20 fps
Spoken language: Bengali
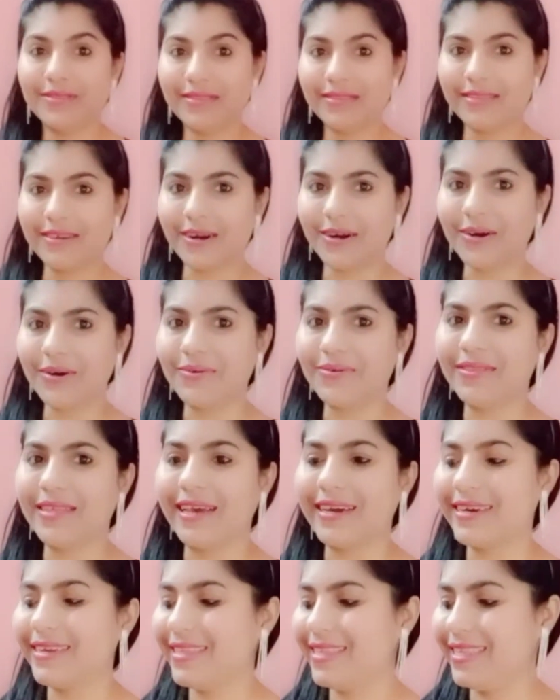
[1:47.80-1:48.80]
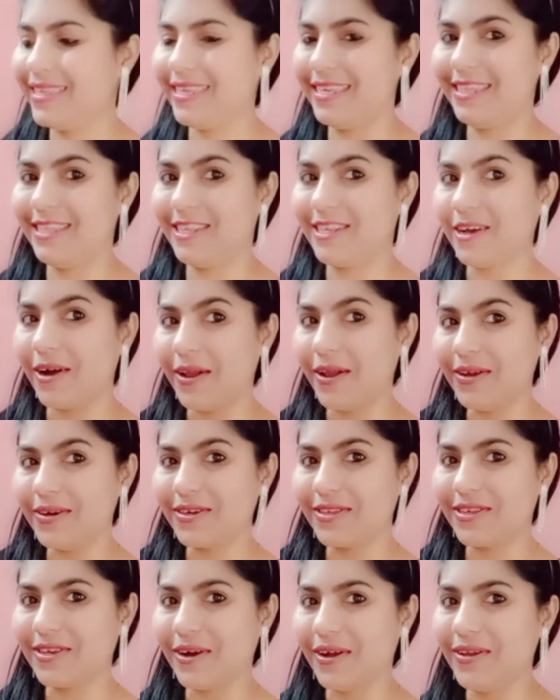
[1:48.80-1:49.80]
দাঁড়াও দেখাচ্ছি ঝলক
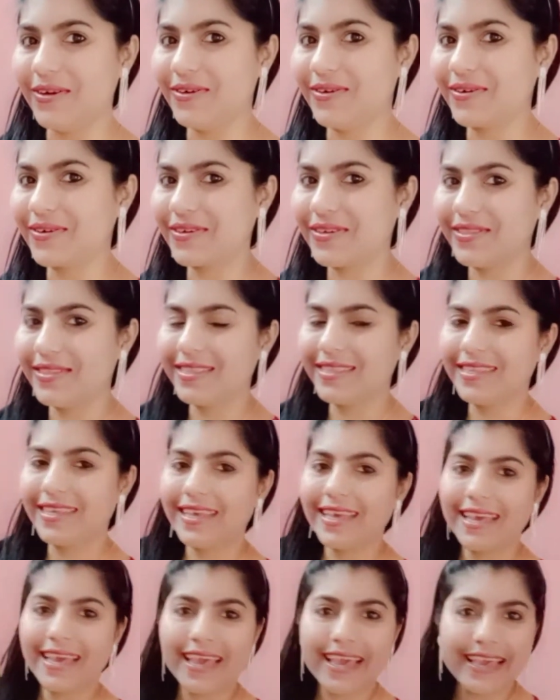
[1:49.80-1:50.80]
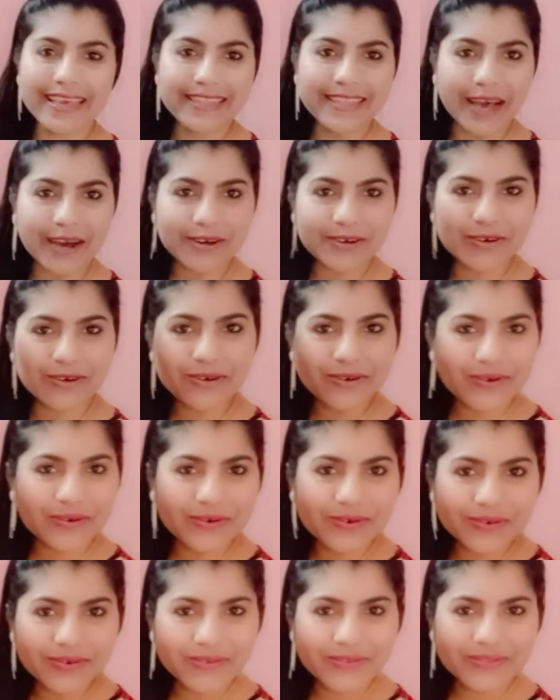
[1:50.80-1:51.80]
ঝলক এই দেখো
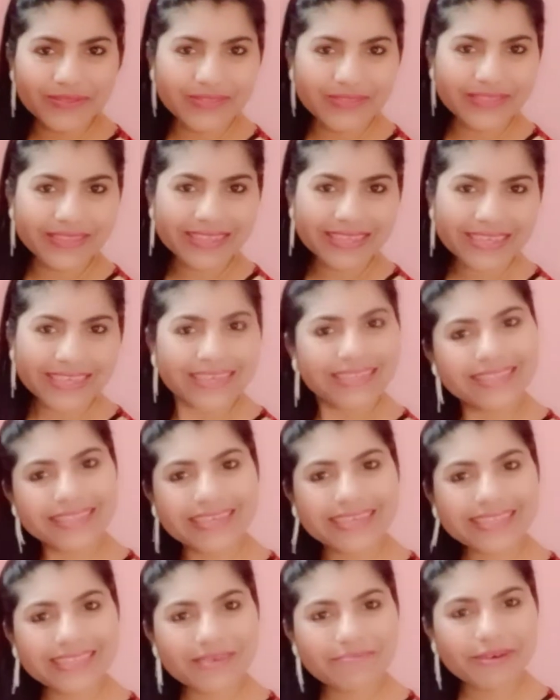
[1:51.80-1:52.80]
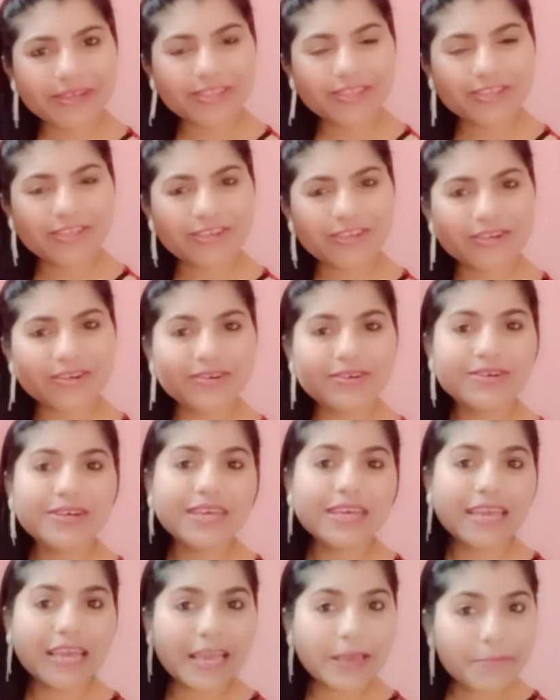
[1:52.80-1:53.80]
দেখতেই পাচ্ছ
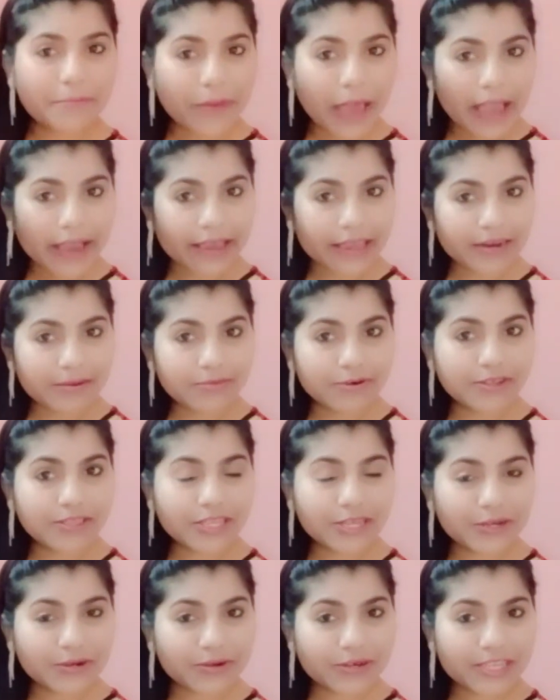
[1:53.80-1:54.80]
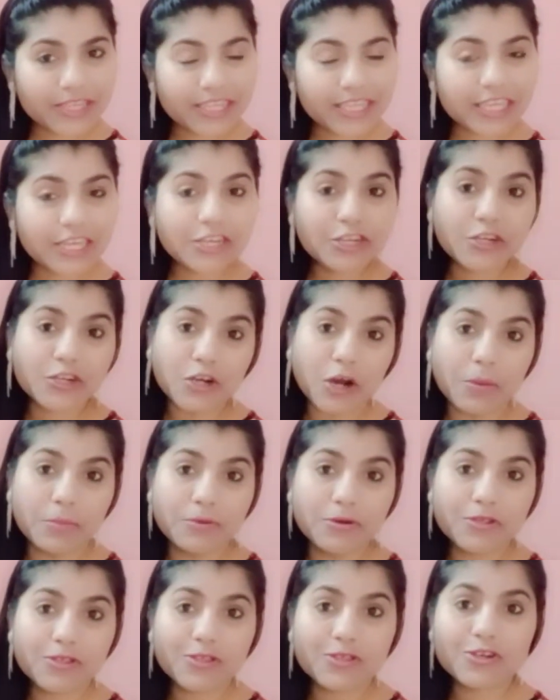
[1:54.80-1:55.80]
এই ব্যাগের মধ্যে রয়েছে
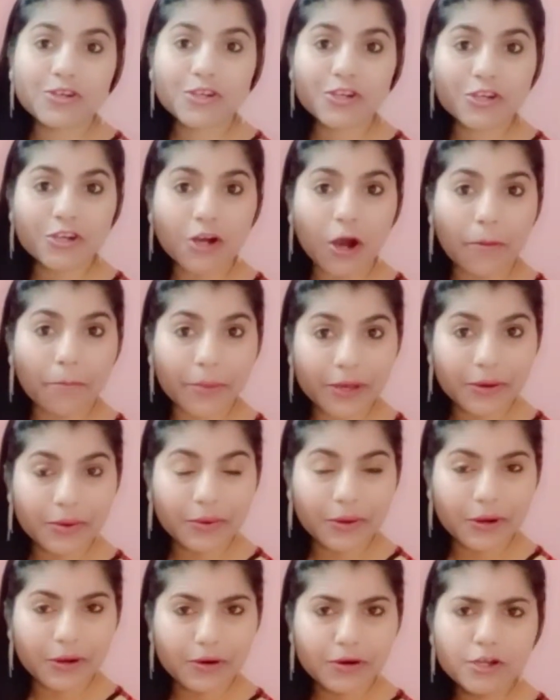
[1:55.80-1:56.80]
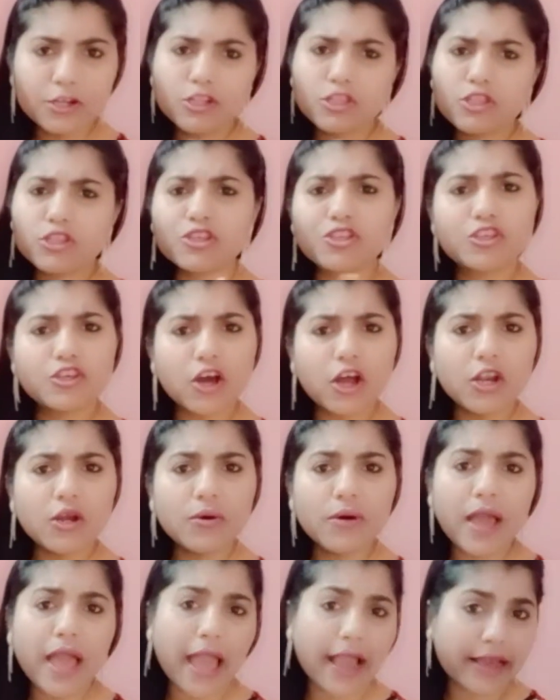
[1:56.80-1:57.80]
সমস্ত শপিংগুলো তো চলো
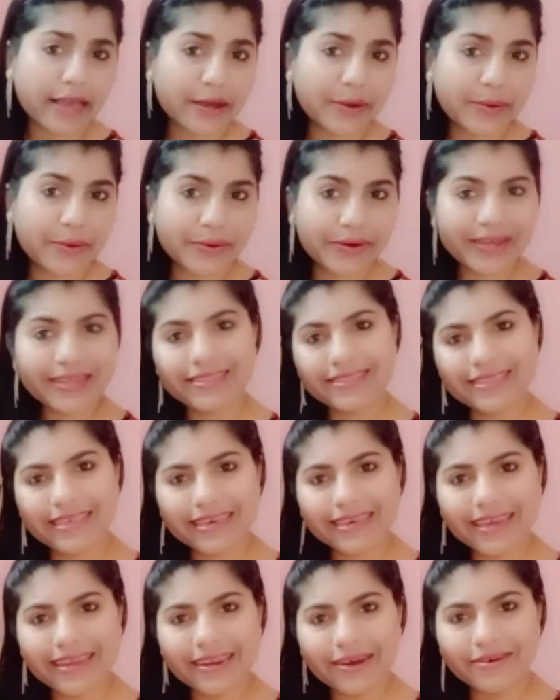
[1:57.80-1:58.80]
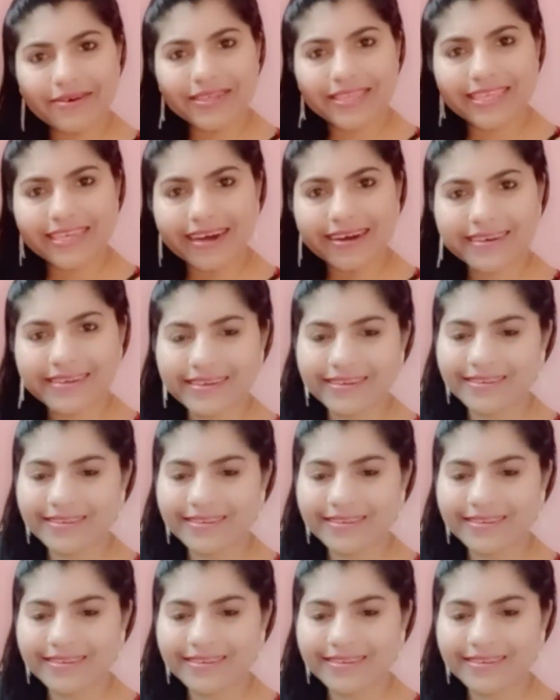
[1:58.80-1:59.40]
এক এক করে দেখে নেওয়া যাক